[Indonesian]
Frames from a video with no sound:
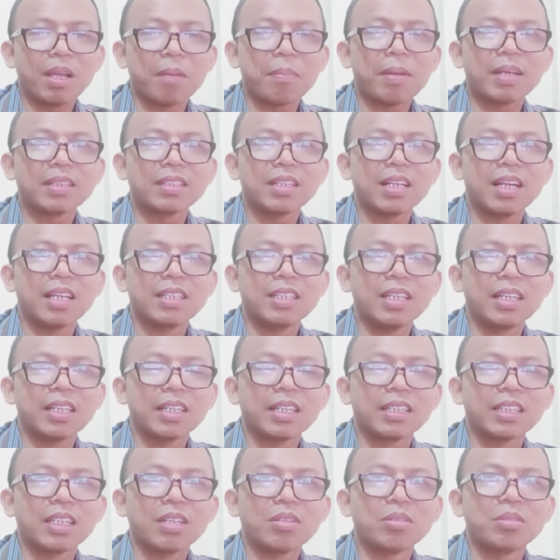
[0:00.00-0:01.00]
Apa salahnya
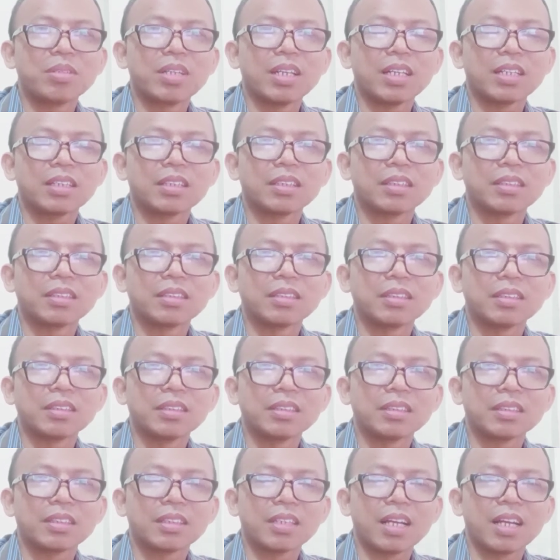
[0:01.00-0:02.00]
kita unggah ke
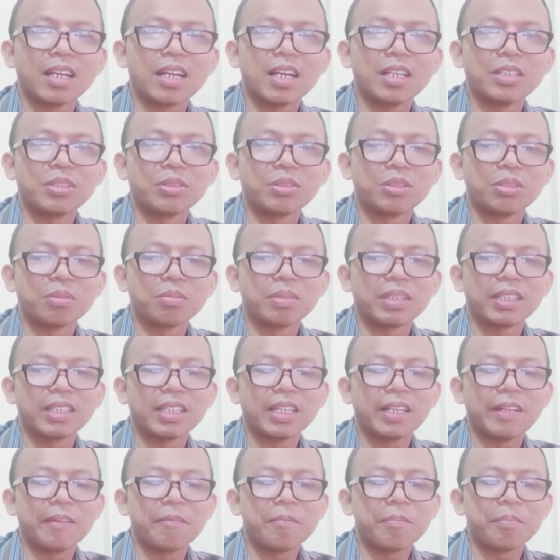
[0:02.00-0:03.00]
kanal YouTube
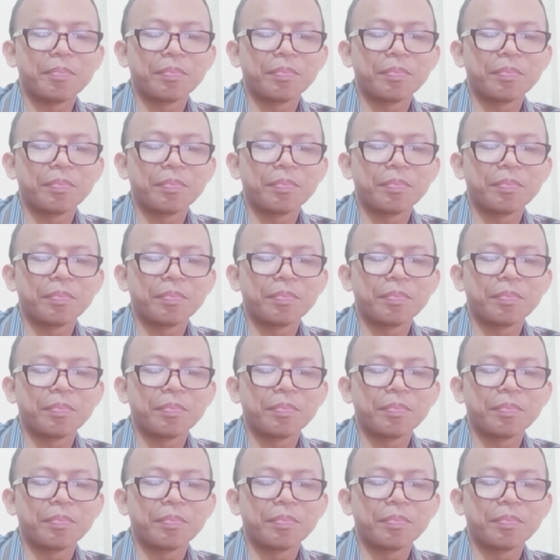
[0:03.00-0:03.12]
kita?